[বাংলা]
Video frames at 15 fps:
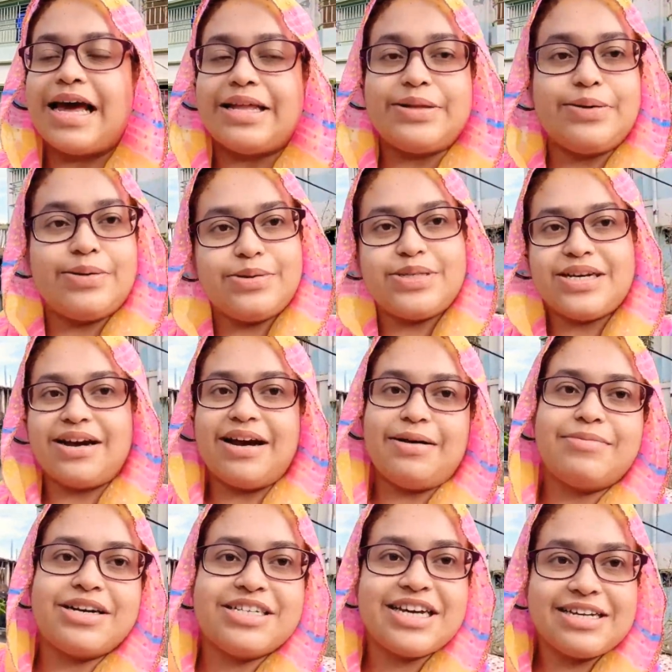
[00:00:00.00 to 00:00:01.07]
এতগুলো চারা
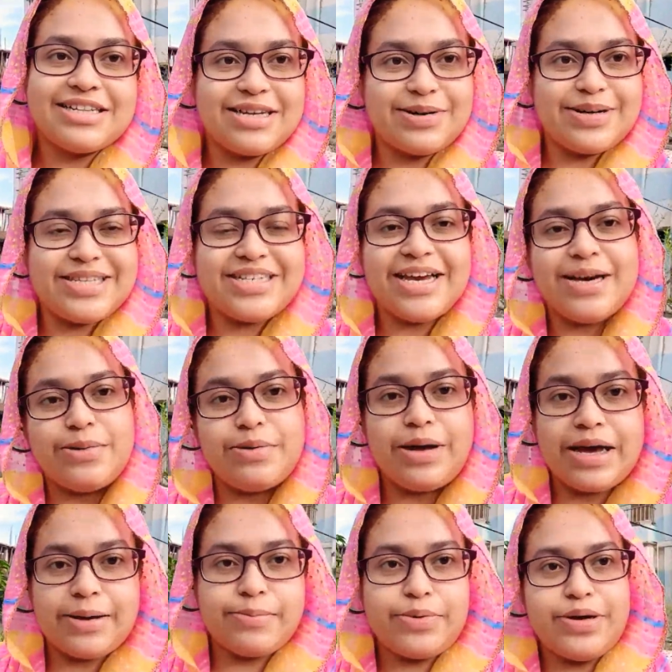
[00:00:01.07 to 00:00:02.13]
আমার ছাদে হয়েছে এগুলো
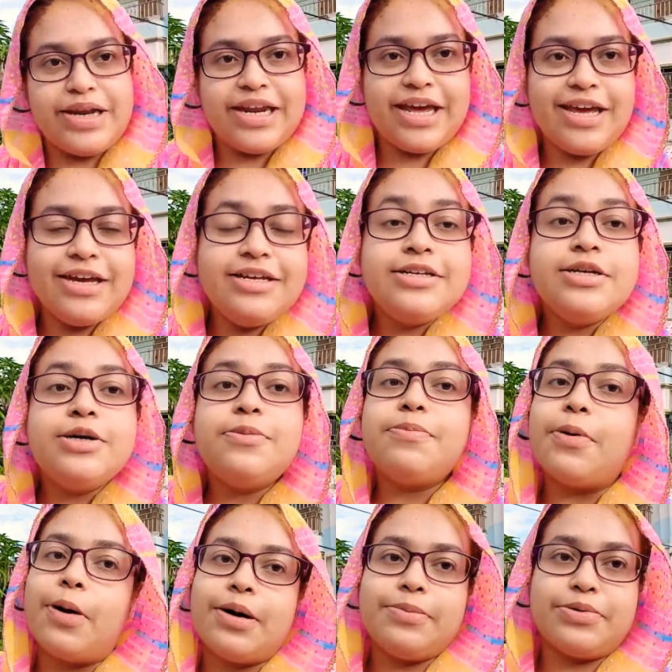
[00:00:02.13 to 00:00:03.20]
আগে বলে নিই
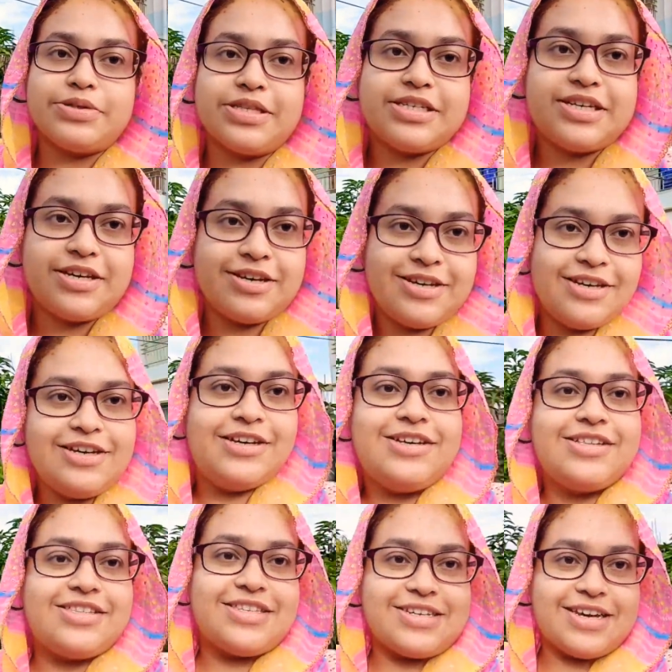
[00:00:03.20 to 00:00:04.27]
পরে বলছি
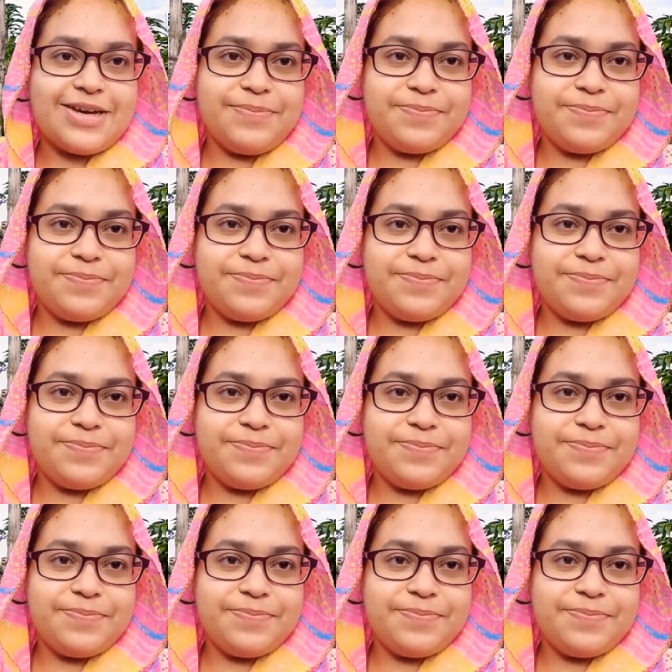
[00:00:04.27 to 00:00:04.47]
যে